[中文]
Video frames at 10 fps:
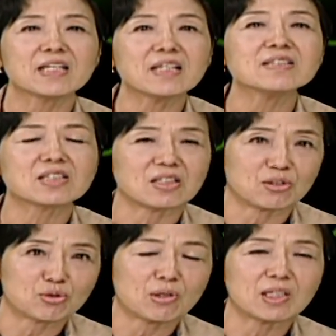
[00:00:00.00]
因此
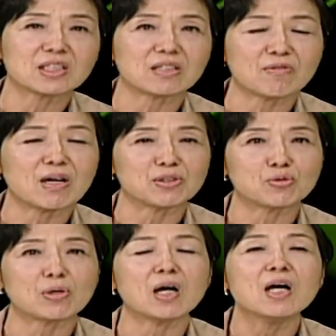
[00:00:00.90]
说，希望
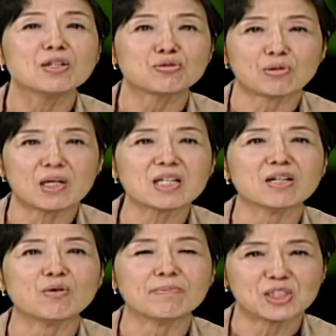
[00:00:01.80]
说，所有
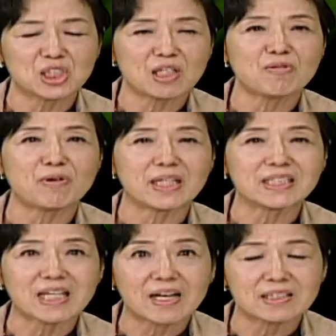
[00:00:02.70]
我们身为
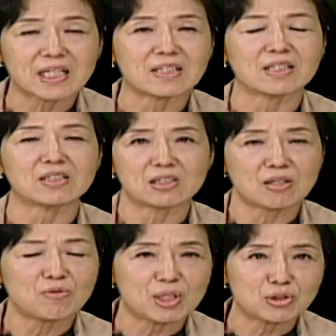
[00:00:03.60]
家长的，
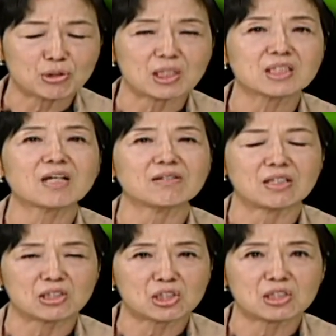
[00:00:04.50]
身为学校
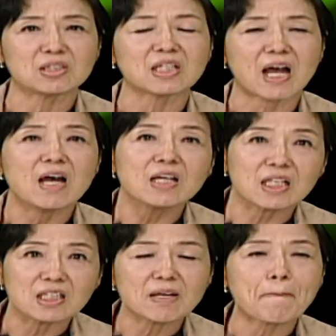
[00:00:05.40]
的师长，
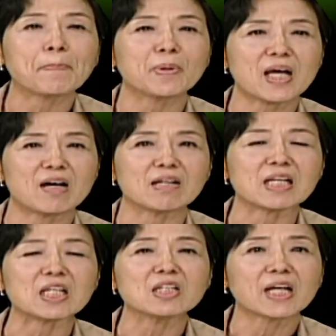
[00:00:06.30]
一定不要
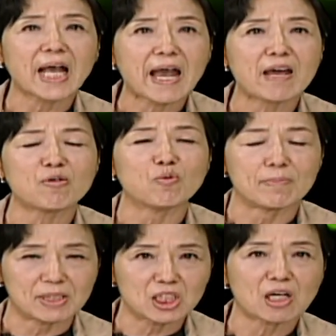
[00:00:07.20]
离开我
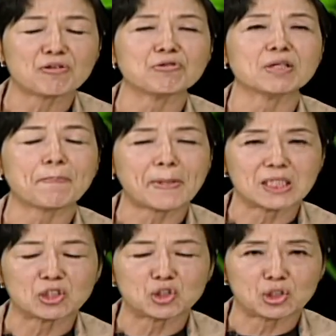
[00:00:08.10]
们教育的
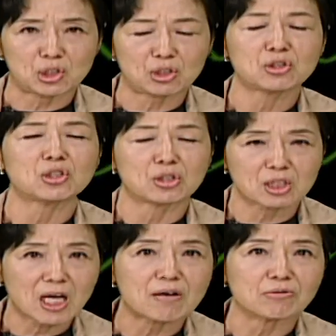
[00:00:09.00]
本质是
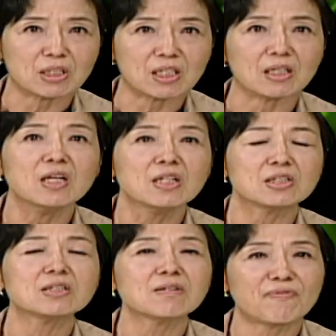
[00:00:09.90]
道德，
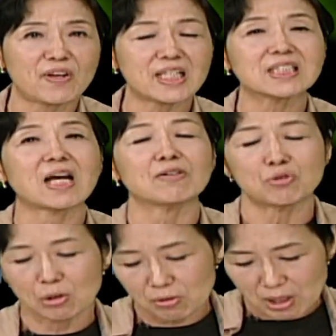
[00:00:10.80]
这是非常
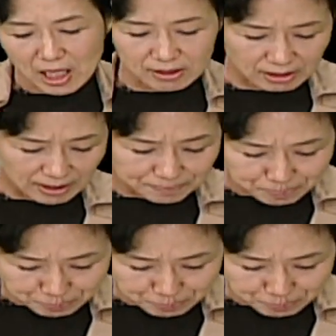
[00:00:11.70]
重要的。